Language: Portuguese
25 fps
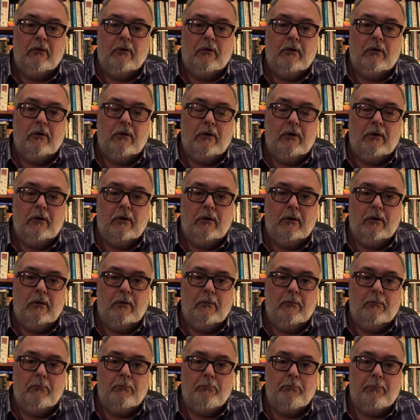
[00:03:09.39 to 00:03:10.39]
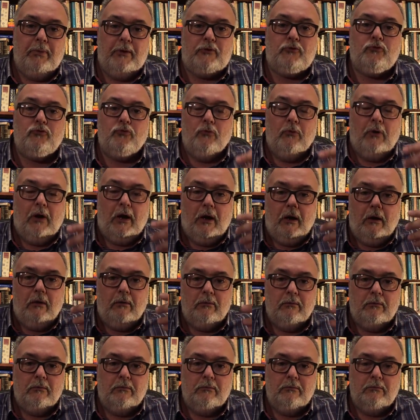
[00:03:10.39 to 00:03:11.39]
é,
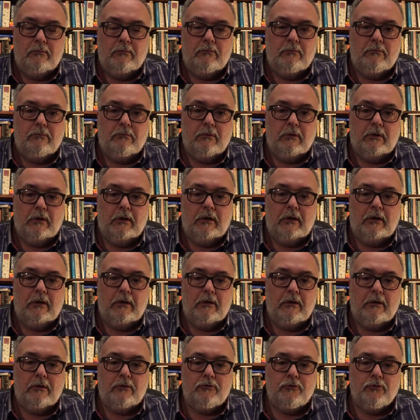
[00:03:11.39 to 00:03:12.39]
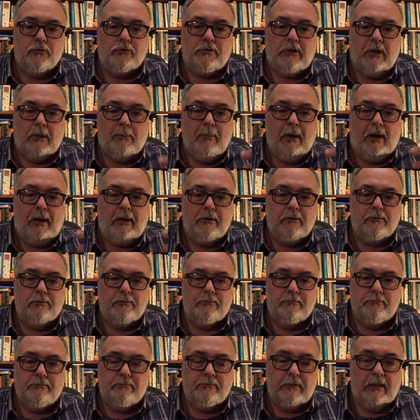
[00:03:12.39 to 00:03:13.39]
pessoal é, do trabalho
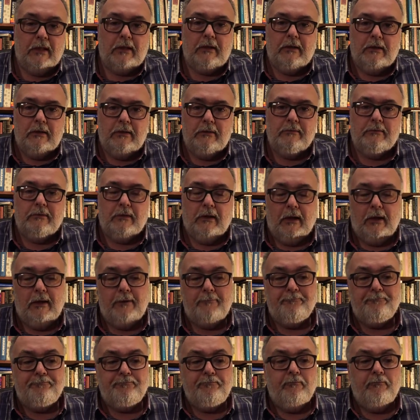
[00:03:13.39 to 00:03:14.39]
dela. Tá?